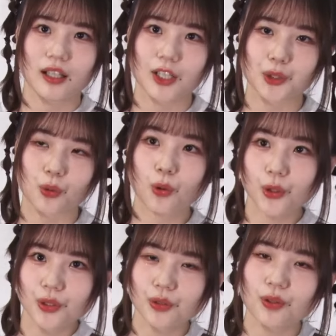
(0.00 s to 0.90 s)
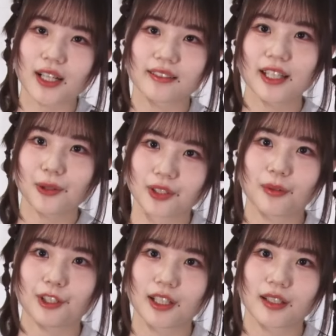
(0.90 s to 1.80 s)
あとこういう子がいたよな
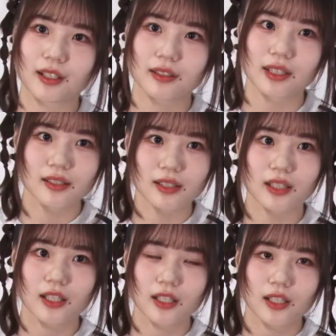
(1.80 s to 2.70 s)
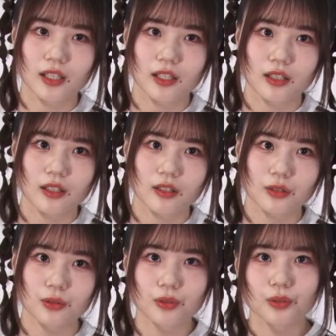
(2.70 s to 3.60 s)
みたいな。私
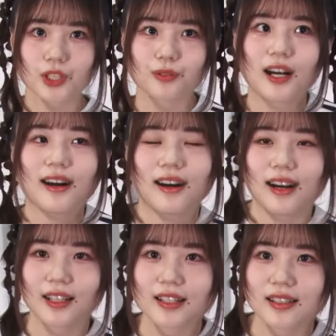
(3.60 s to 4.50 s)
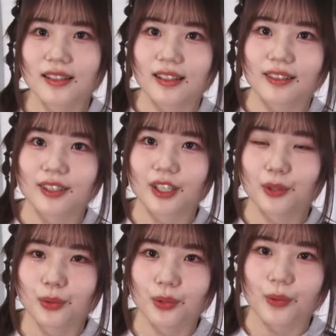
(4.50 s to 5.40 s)
その時は話さなかったけ
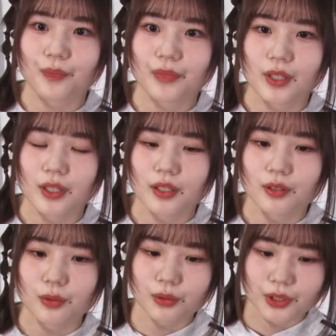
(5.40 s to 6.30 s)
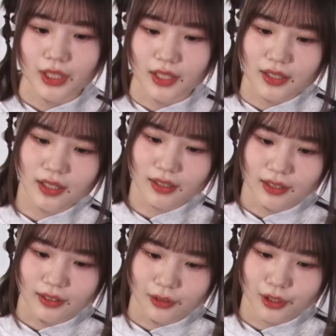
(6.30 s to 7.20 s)
ど、その時話さな
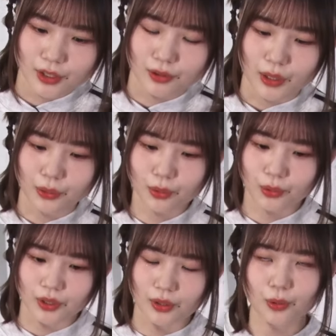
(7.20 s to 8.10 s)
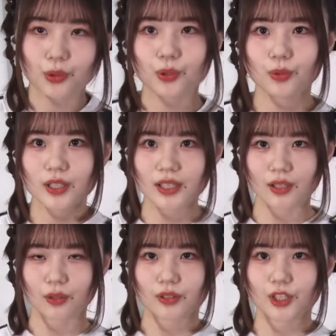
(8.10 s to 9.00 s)
かったクラスのあの子って本当はじゃ
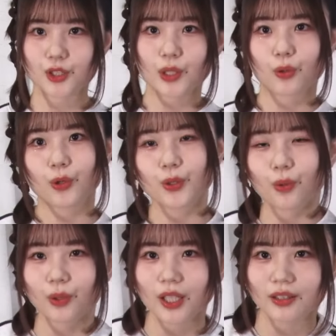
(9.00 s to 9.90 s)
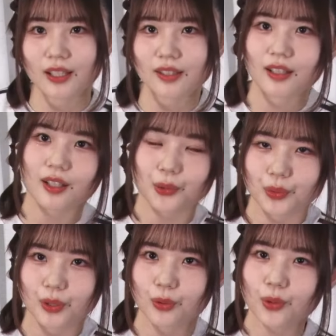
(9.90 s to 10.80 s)
あ実はこういう子だったんじゃないかと
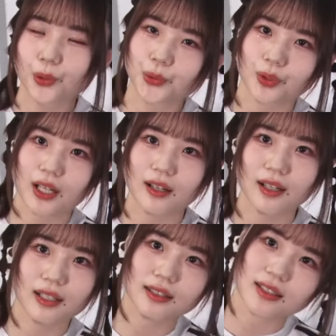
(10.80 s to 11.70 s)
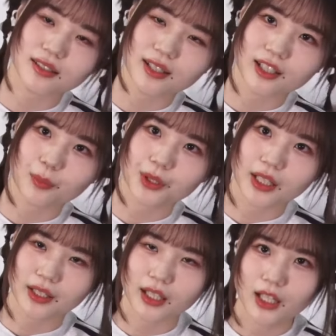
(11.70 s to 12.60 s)
か、こういうことを考えてたんじゃないかみたいな